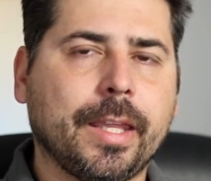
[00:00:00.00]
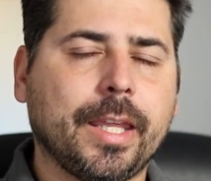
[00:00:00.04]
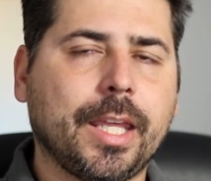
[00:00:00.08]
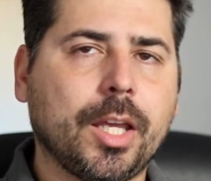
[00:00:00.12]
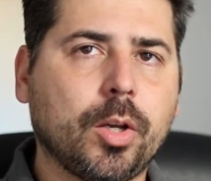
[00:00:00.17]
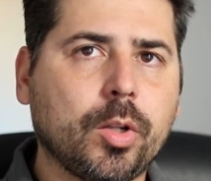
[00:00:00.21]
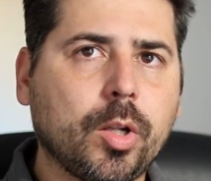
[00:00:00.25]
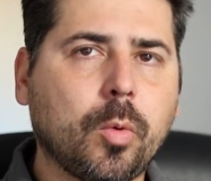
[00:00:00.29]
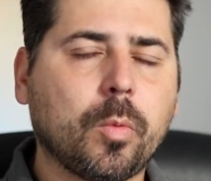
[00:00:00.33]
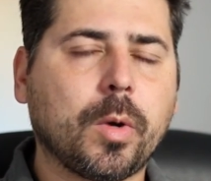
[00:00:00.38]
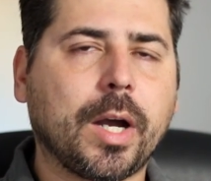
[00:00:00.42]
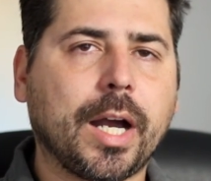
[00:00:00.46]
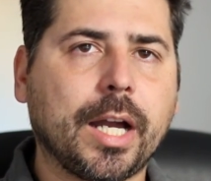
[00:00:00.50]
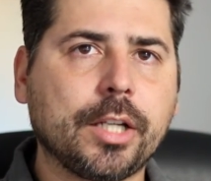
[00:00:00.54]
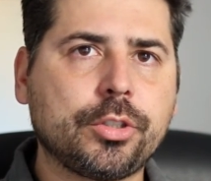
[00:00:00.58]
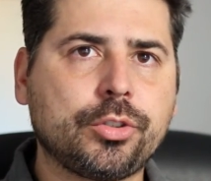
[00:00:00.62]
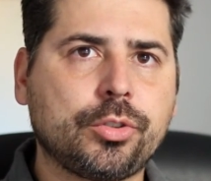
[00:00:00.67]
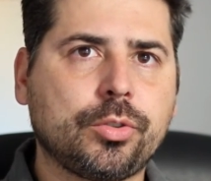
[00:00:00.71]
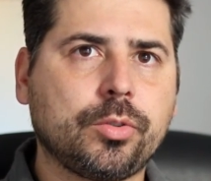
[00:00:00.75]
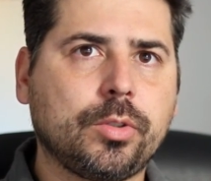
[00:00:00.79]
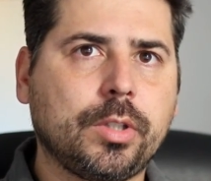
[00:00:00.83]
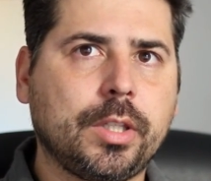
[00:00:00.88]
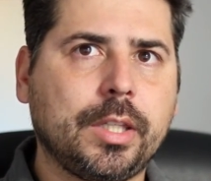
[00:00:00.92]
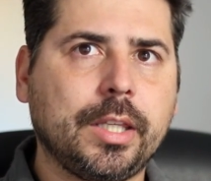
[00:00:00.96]
eu não
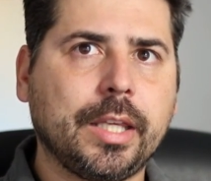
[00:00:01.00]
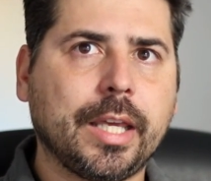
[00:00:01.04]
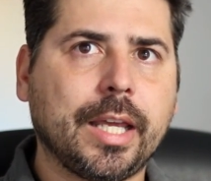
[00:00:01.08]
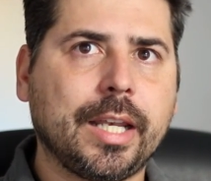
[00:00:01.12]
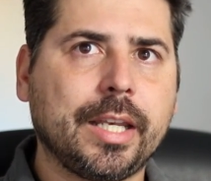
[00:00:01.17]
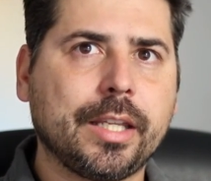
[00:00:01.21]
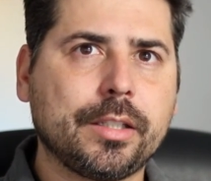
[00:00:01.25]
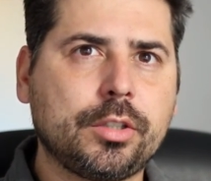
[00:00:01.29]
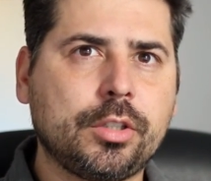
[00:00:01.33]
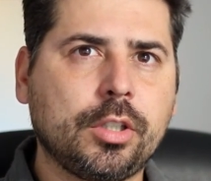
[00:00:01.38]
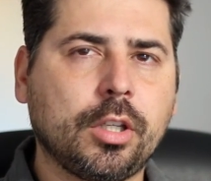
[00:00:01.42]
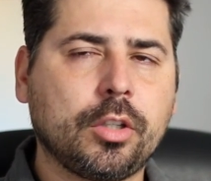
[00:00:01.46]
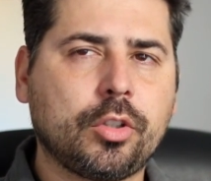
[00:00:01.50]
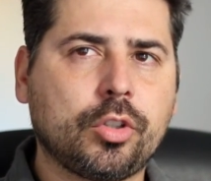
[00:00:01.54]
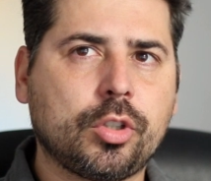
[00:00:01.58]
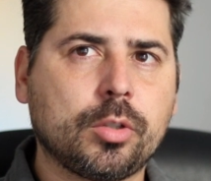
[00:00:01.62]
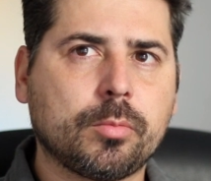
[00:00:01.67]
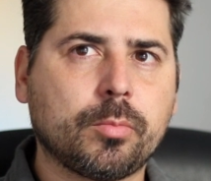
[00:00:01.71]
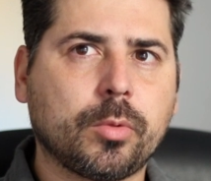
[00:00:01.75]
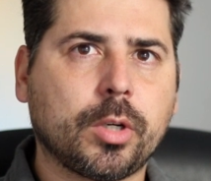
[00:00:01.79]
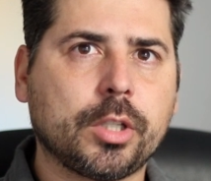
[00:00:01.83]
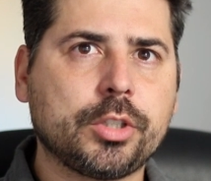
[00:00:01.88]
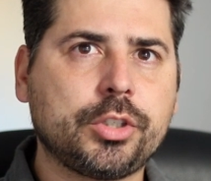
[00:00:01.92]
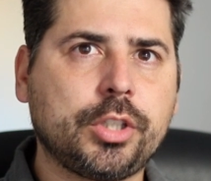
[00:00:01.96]
acho que é
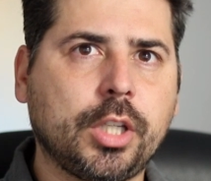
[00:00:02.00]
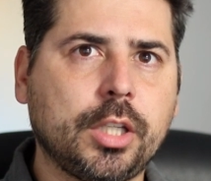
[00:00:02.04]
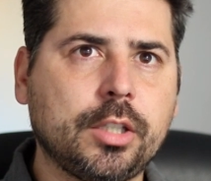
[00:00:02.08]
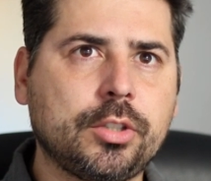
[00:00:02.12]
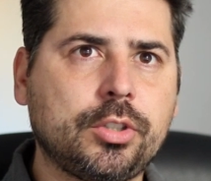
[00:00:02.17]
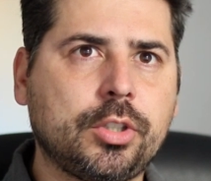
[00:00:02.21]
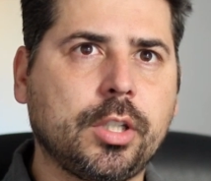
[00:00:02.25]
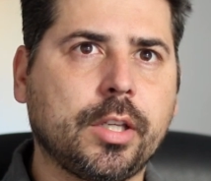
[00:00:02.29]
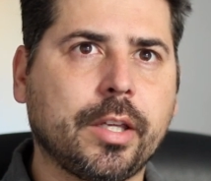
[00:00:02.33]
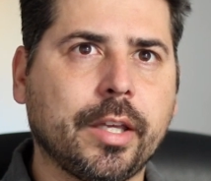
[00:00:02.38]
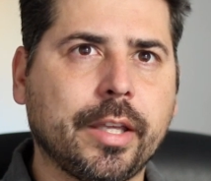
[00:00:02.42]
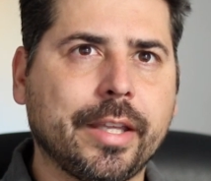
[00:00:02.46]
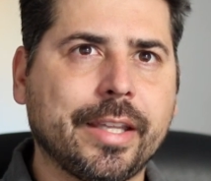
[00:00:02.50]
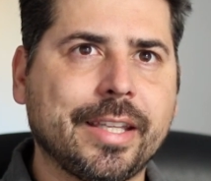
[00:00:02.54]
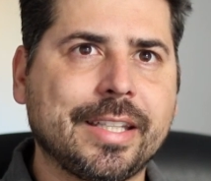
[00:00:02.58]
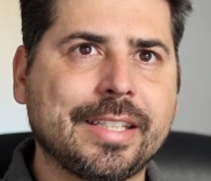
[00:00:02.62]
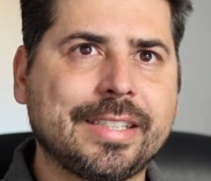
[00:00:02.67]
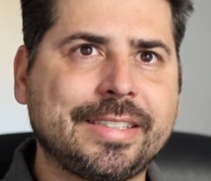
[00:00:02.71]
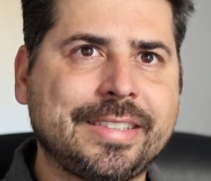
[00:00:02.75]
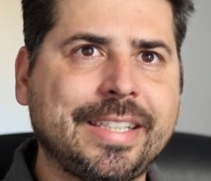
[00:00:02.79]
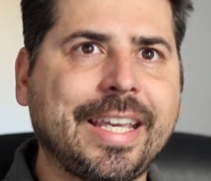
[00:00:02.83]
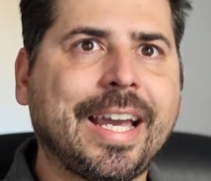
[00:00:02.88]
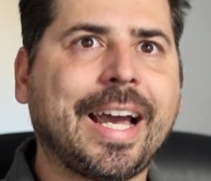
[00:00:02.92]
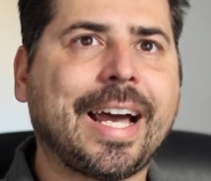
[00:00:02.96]
legítimo a gente
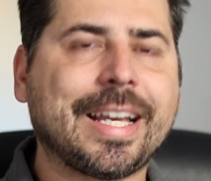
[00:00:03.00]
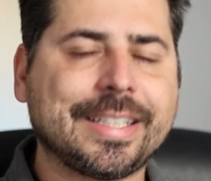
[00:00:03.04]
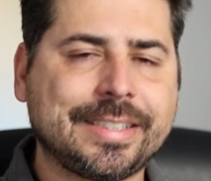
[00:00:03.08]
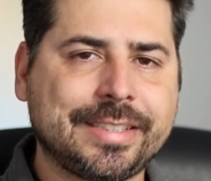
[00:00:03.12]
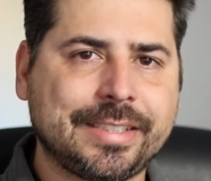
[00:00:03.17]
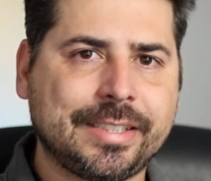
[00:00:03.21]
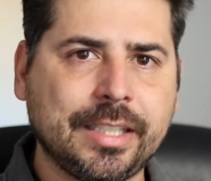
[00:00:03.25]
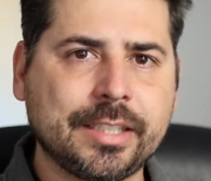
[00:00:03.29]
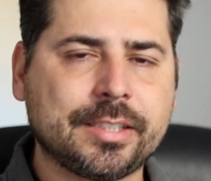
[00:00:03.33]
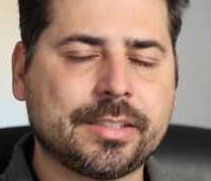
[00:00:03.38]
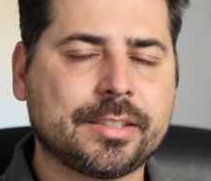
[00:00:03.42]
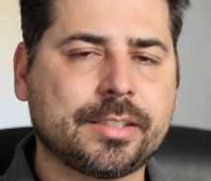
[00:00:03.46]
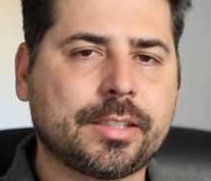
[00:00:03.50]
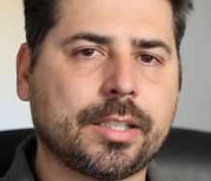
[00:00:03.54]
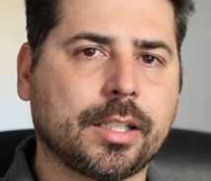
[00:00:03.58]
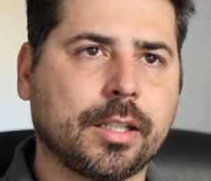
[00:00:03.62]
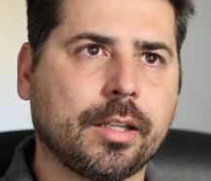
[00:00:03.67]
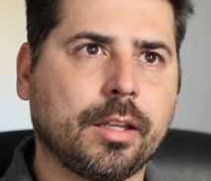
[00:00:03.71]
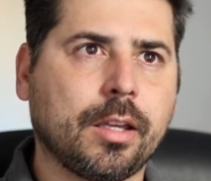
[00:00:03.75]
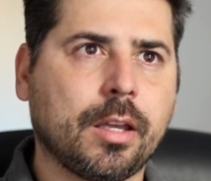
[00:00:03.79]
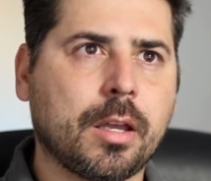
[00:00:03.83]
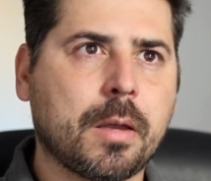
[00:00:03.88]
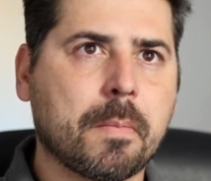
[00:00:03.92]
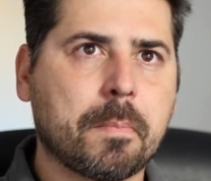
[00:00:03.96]
ser
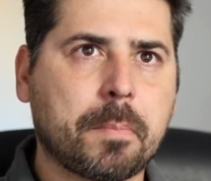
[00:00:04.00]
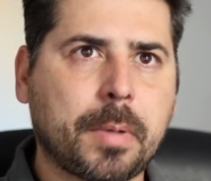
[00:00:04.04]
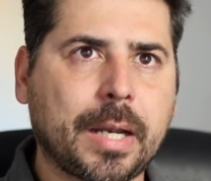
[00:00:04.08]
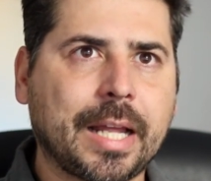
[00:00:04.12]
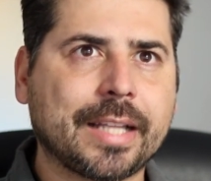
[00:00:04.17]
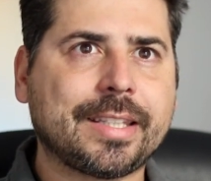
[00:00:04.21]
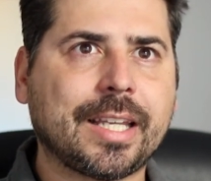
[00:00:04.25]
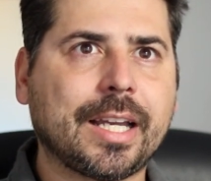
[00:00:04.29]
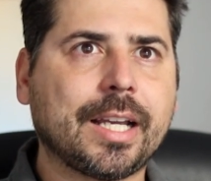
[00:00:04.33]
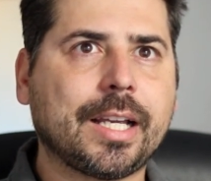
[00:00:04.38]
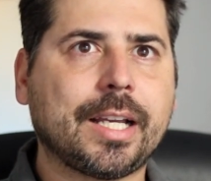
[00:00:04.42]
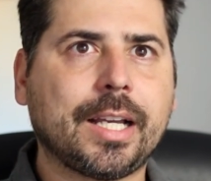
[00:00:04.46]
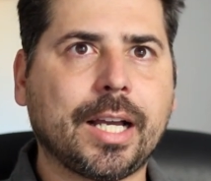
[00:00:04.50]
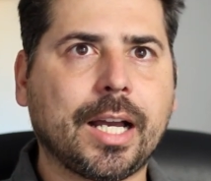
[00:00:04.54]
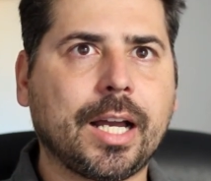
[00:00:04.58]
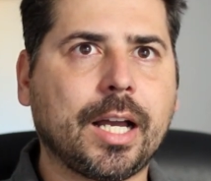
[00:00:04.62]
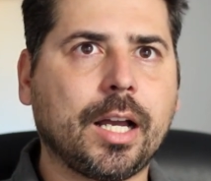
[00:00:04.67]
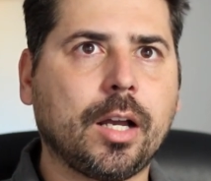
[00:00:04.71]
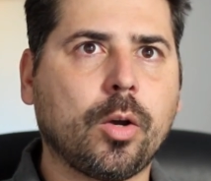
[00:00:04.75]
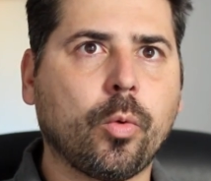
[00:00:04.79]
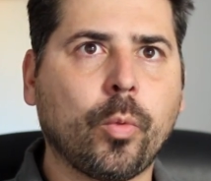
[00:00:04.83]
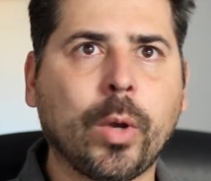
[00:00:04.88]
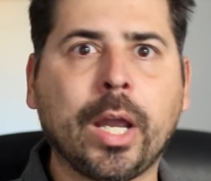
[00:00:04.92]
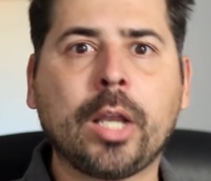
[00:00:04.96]
racista para
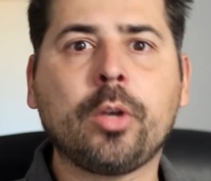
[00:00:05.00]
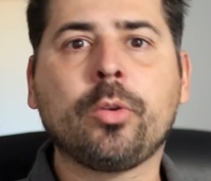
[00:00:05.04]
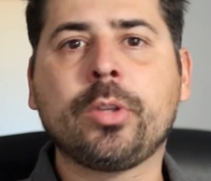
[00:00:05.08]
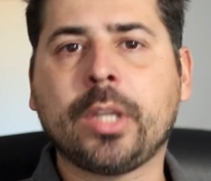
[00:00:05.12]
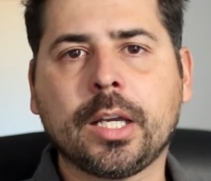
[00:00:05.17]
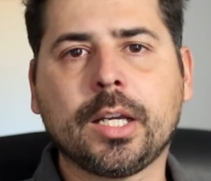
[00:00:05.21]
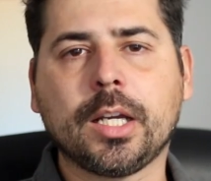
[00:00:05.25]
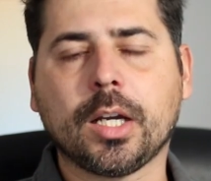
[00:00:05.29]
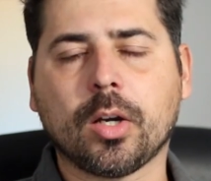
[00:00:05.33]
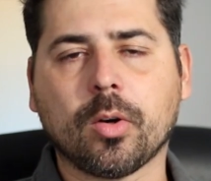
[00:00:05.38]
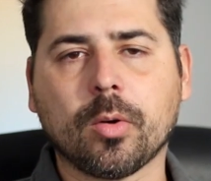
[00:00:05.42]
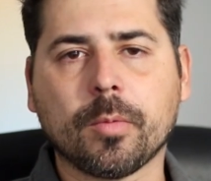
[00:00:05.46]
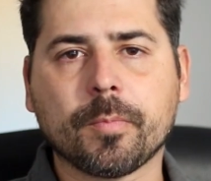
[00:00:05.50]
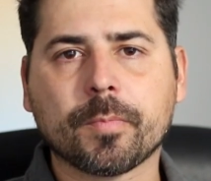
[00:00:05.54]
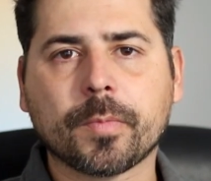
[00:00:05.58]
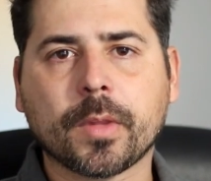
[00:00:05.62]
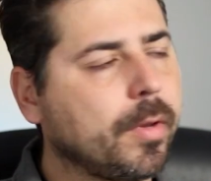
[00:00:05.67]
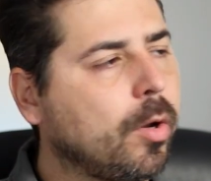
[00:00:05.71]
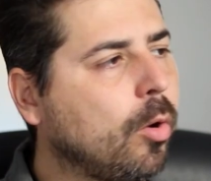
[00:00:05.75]
atacar o Hélio Negão,